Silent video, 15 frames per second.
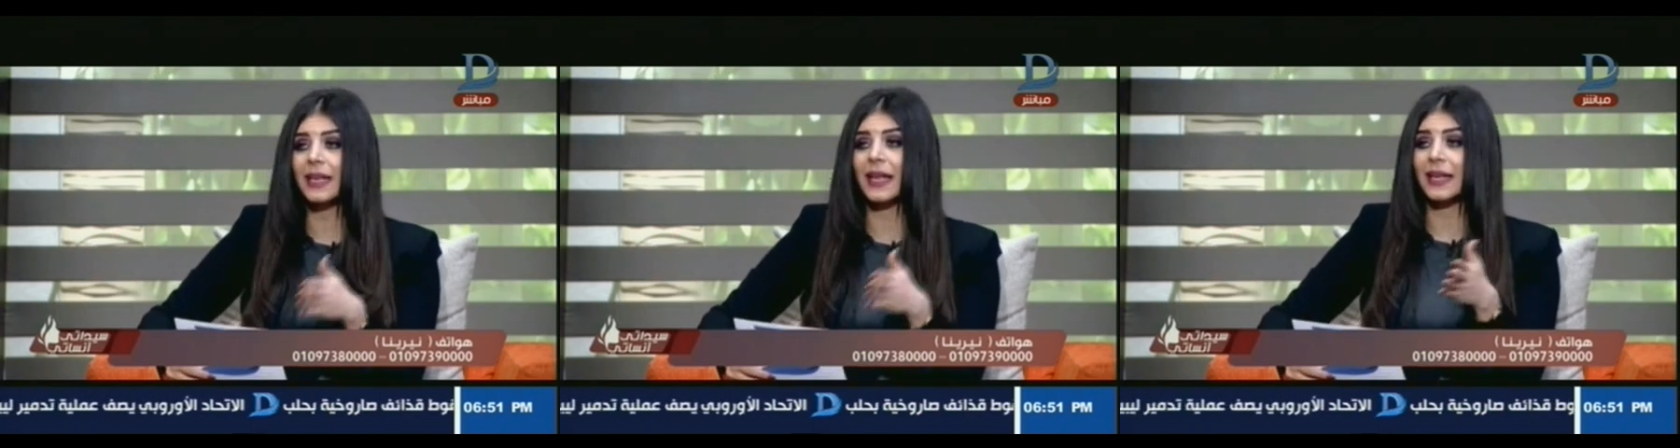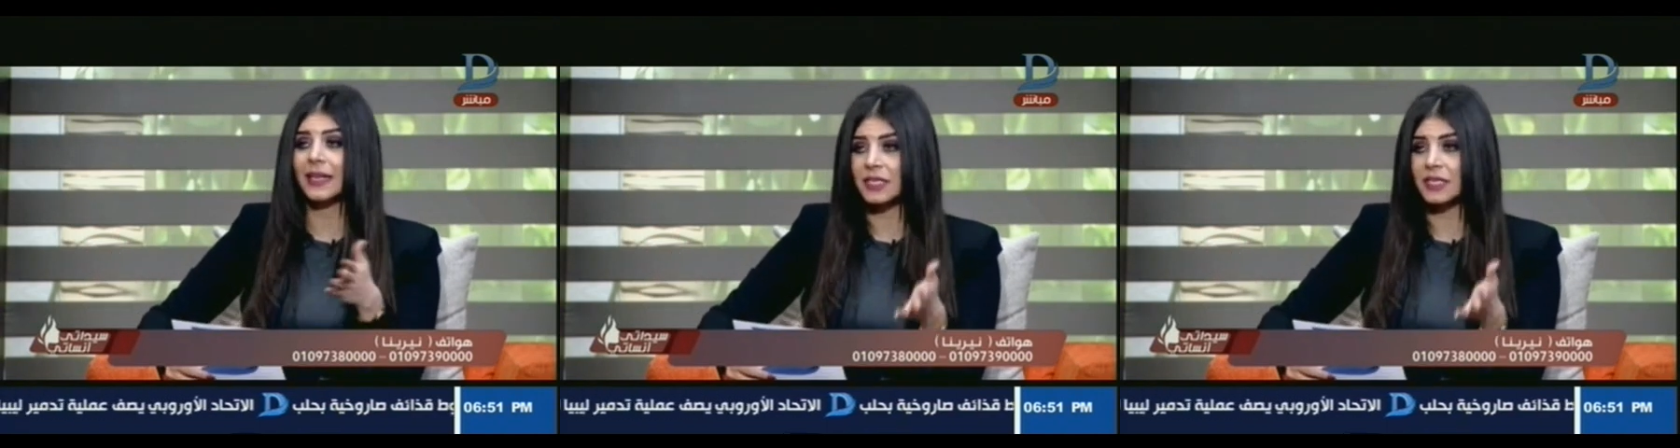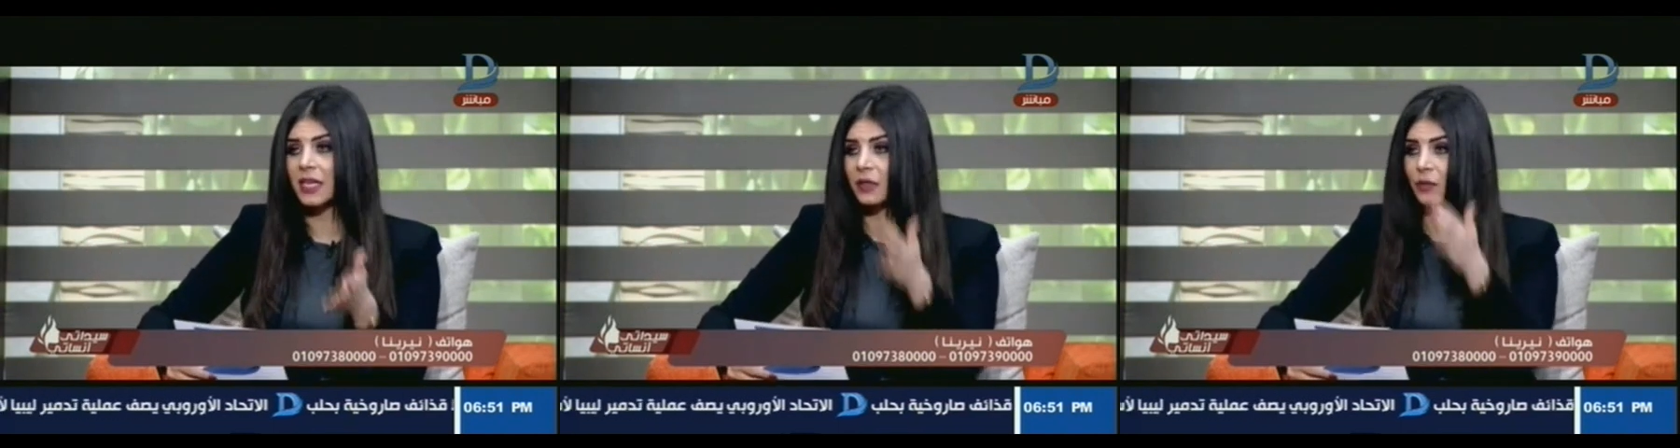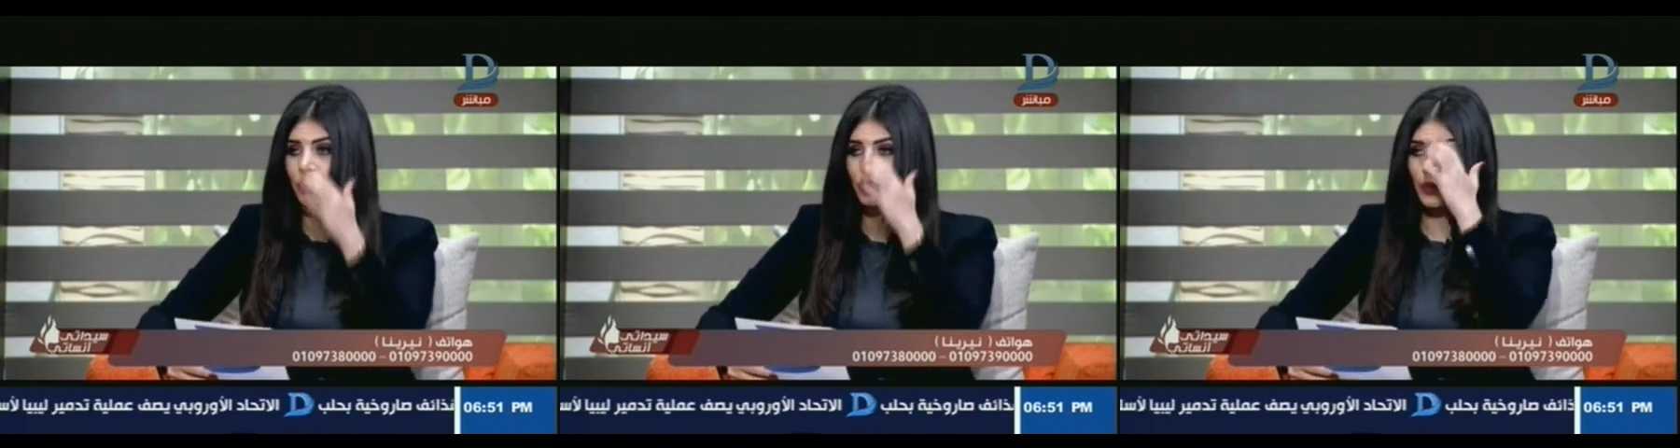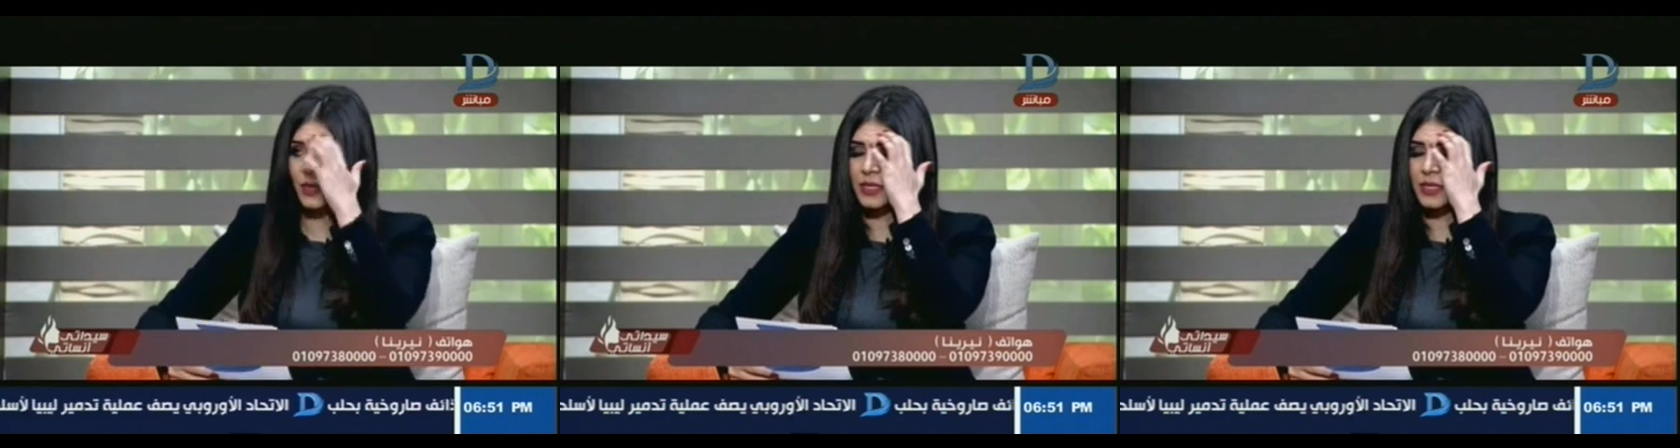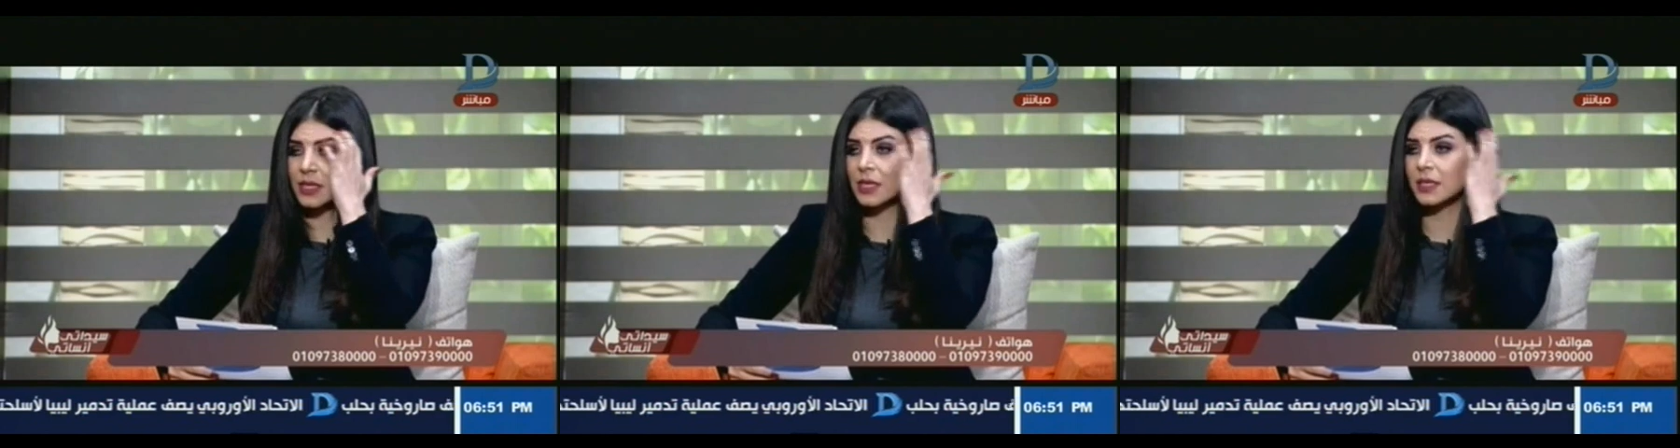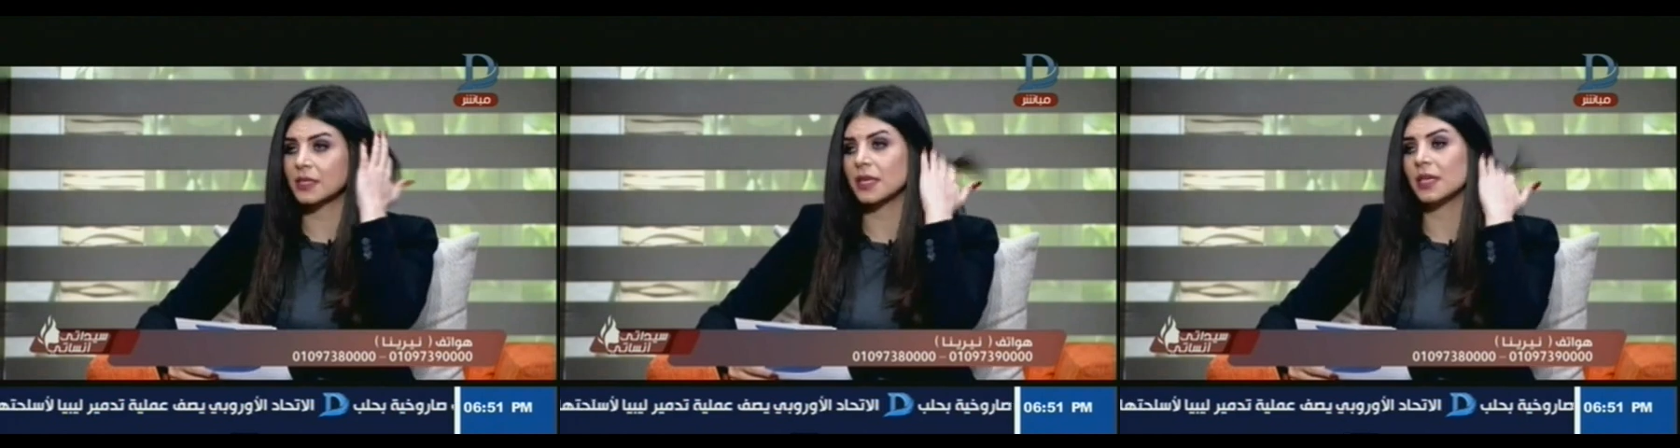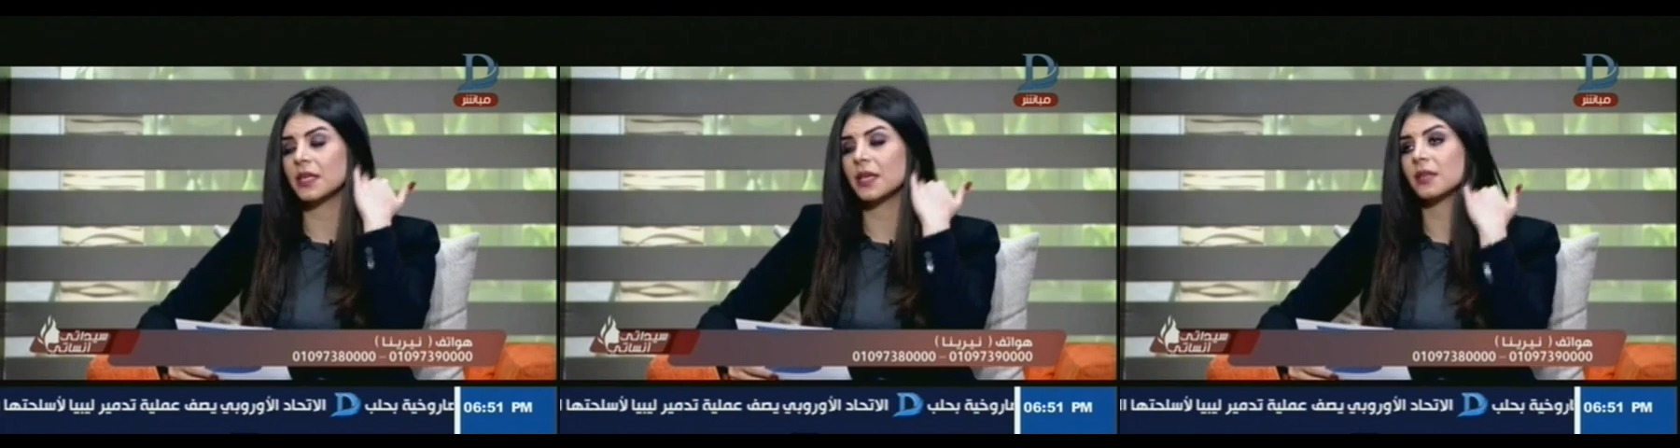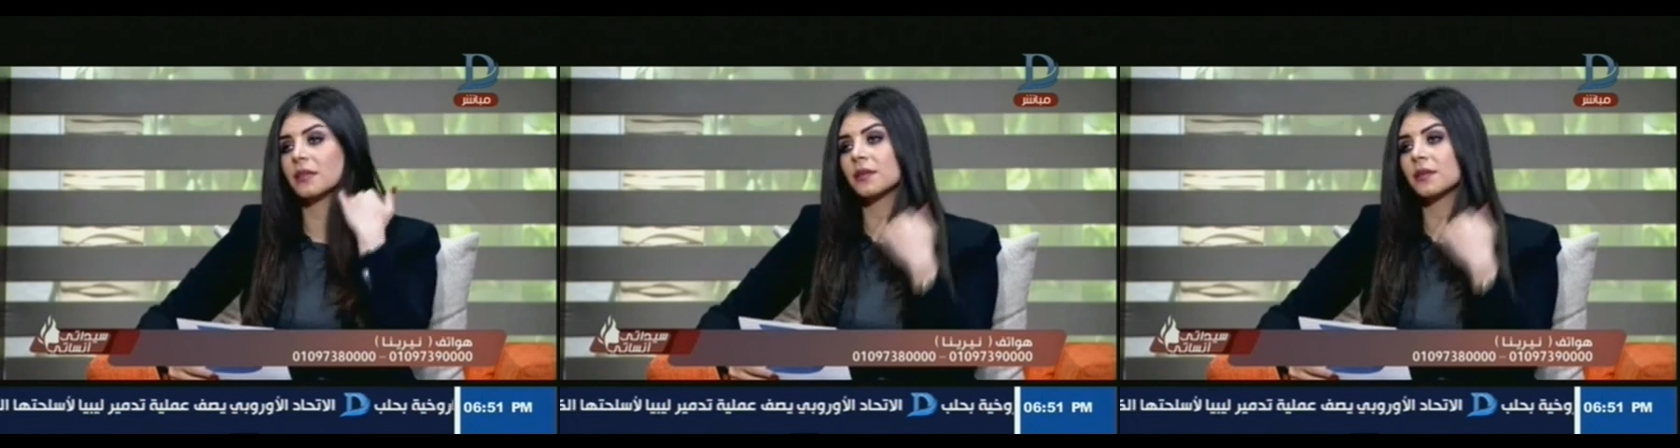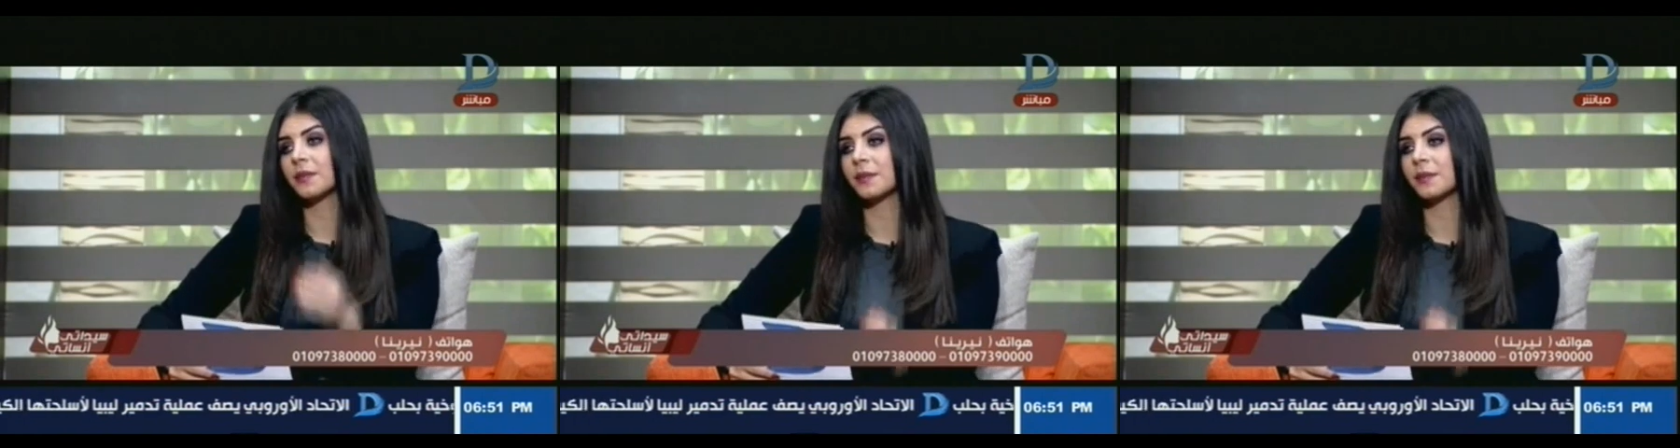الأنسات مش بس السيدات